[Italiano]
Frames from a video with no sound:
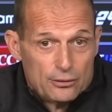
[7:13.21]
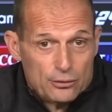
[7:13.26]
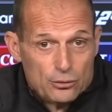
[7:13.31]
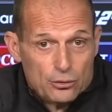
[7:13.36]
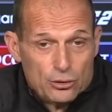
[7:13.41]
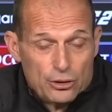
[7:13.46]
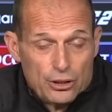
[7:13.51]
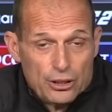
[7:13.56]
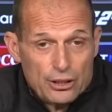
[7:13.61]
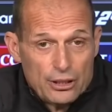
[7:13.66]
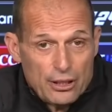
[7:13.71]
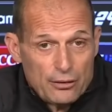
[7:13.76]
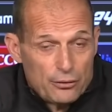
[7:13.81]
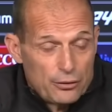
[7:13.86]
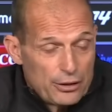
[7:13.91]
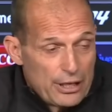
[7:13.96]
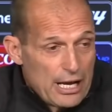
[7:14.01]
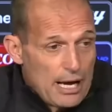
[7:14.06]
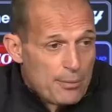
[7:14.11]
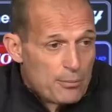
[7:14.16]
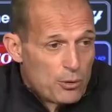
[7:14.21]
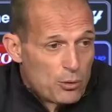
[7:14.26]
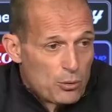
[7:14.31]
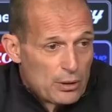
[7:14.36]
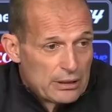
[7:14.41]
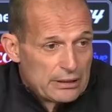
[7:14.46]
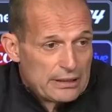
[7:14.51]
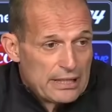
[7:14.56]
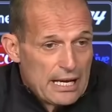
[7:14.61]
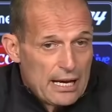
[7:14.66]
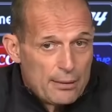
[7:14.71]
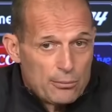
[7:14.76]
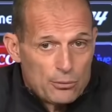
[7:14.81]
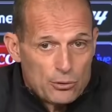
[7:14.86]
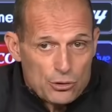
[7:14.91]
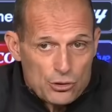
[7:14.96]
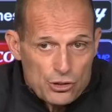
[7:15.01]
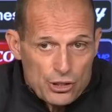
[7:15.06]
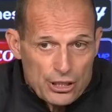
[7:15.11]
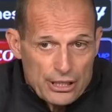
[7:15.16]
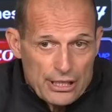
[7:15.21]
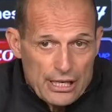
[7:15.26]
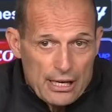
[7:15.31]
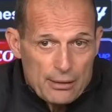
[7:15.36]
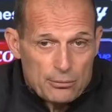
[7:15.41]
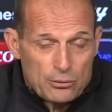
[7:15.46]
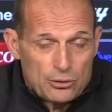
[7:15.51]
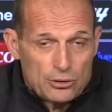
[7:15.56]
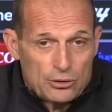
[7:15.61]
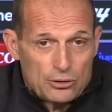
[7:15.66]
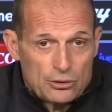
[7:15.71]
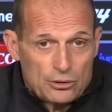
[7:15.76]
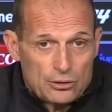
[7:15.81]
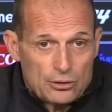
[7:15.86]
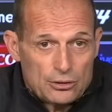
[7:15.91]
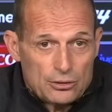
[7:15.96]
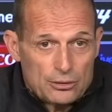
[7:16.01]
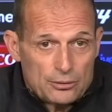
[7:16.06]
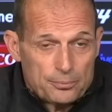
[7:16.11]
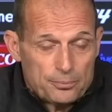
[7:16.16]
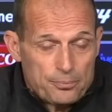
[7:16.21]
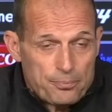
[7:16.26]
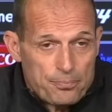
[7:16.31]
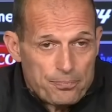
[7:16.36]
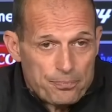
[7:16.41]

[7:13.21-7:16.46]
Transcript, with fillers: noi lavoriamo, guardiamo, cerchiamo